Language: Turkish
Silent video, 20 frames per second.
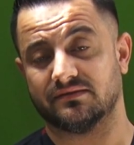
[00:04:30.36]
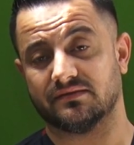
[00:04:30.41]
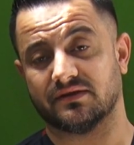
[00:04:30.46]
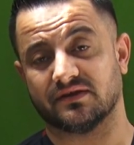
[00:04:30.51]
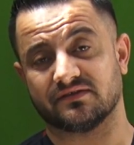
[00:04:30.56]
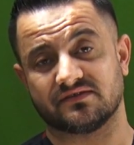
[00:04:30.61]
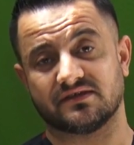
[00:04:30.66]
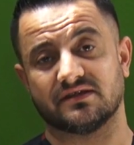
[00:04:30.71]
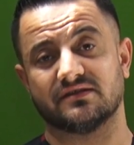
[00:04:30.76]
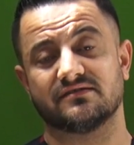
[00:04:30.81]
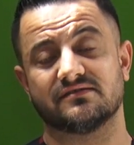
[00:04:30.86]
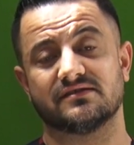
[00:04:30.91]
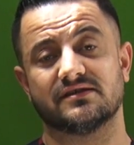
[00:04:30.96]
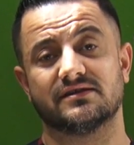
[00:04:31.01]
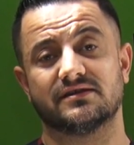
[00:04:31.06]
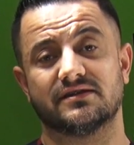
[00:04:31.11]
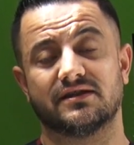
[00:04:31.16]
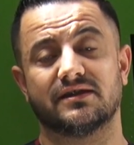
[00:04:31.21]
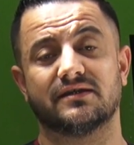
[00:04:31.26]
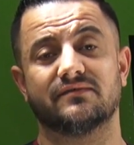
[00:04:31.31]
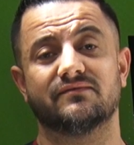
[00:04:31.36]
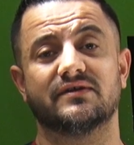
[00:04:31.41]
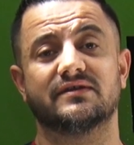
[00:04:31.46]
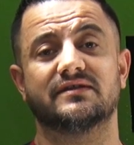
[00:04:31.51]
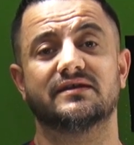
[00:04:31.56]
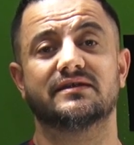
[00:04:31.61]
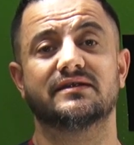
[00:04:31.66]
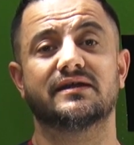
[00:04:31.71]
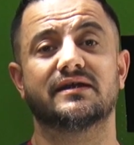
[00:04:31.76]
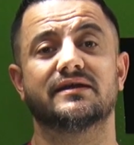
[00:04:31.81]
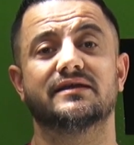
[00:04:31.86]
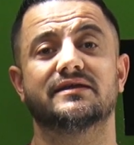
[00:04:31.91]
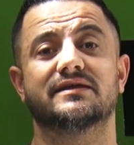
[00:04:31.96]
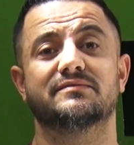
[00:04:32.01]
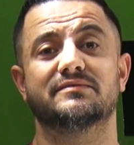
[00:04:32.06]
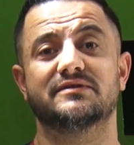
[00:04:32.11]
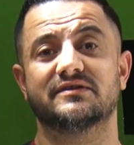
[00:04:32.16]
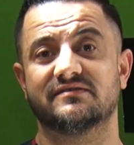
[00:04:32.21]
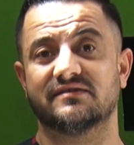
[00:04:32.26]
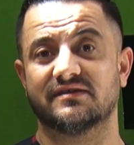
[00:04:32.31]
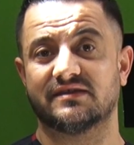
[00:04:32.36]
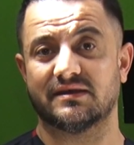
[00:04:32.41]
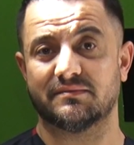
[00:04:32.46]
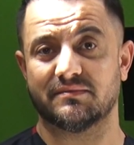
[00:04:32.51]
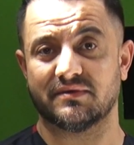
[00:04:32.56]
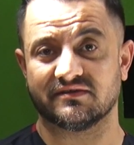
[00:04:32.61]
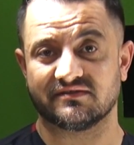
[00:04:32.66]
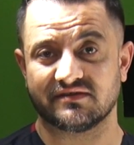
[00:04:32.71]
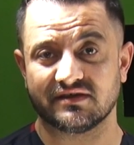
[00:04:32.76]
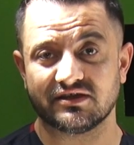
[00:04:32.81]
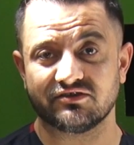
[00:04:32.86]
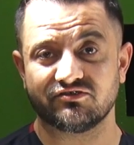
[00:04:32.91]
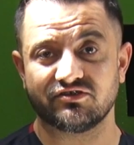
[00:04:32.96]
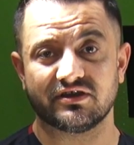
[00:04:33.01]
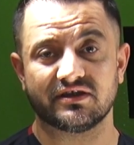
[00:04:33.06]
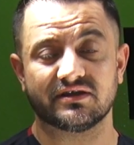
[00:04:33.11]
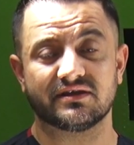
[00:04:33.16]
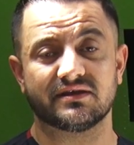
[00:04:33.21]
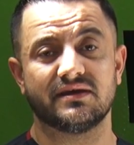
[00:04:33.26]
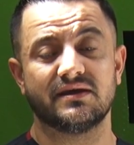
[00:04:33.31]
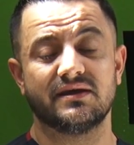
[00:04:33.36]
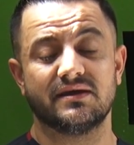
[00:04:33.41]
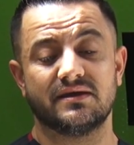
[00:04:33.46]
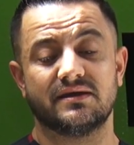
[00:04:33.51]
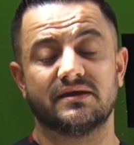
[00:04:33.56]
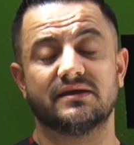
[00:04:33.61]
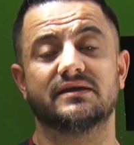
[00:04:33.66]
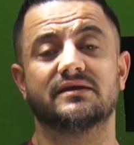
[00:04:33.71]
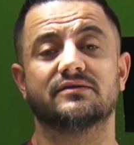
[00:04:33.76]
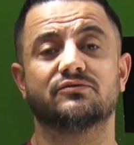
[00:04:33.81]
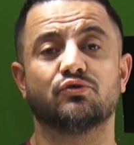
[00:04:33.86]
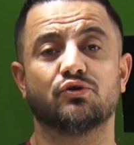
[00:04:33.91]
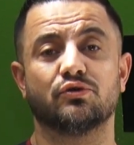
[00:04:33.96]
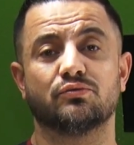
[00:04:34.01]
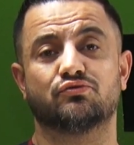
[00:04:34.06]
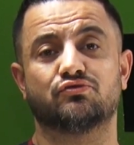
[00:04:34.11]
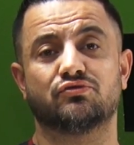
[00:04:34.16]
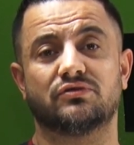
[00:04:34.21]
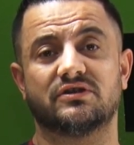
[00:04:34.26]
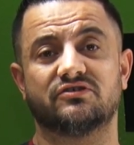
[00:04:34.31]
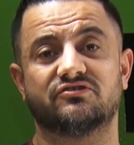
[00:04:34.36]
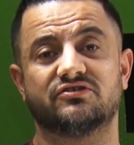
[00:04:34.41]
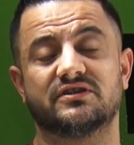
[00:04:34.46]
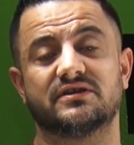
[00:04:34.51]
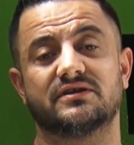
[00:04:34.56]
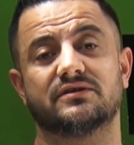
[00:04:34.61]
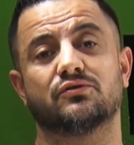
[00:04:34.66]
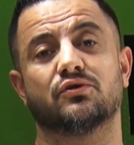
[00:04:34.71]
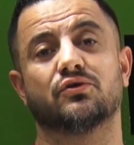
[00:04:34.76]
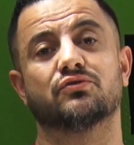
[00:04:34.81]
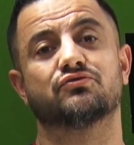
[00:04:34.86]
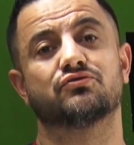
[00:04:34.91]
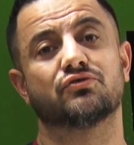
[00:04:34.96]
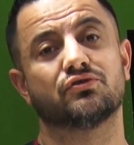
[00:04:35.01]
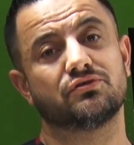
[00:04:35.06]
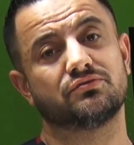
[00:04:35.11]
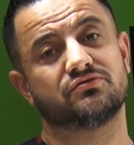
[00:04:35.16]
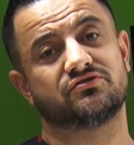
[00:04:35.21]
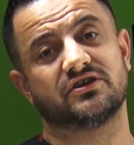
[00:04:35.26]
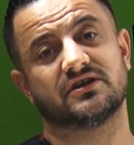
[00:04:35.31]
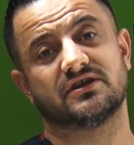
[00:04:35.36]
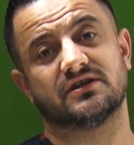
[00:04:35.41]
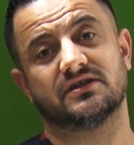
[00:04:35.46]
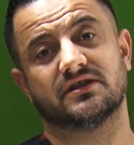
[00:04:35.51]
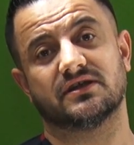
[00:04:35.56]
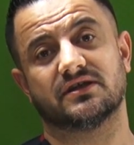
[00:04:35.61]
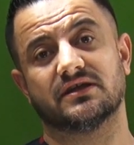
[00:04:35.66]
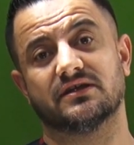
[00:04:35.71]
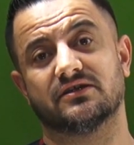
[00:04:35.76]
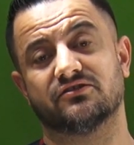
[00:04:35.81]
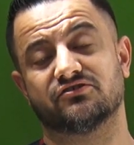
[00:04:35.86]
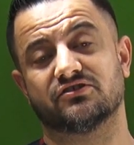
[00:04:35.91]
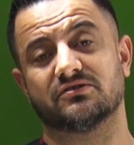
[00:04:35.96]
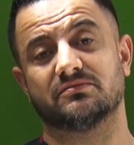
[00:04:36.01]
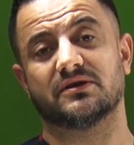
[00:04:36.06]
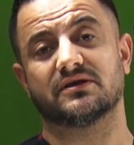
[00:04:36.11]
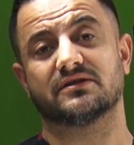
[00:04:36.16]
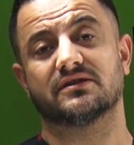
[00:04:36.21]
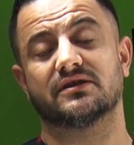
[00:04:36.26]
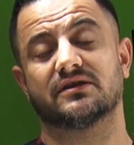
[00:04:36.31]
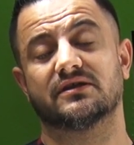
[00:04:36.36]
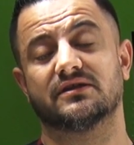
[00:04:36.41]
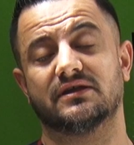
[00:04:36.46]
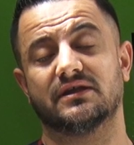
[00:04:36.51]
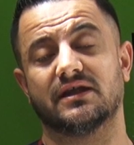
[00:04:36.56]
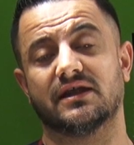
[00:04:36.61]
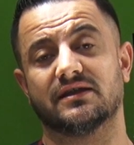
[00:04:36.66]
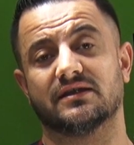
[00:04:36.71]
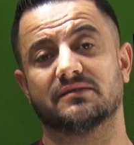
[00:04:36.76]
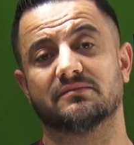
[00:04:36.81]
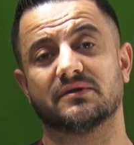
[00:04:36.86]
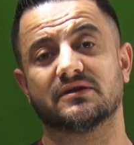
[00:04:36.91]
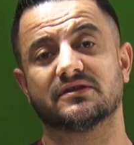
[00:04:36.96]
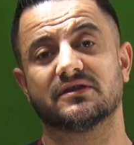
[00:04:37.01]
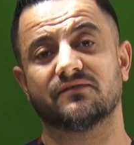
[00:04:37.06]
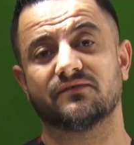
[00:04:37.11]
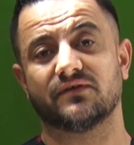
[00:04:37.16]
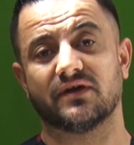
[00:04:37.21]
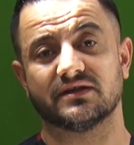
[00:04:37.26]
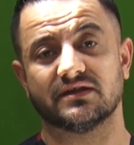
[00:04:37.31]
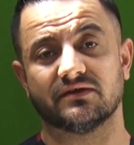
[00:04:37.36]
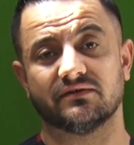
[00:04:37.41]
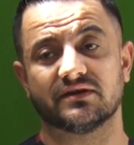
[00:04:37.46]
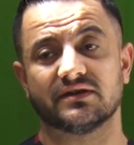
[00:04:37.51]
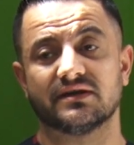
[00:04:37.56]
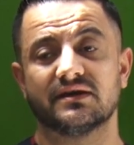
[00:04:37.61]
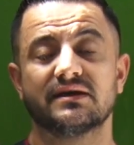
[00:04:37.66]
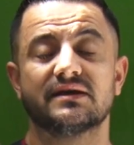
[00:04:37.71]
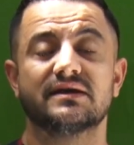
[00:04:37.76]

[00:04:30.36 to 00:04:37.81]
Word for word: hastanızla ilgilenen veteriner hekiminizle temasa geçerek e, doğum sürecini kontrollü bir şekilde geliştirmekte, ilerletmekte fayda var.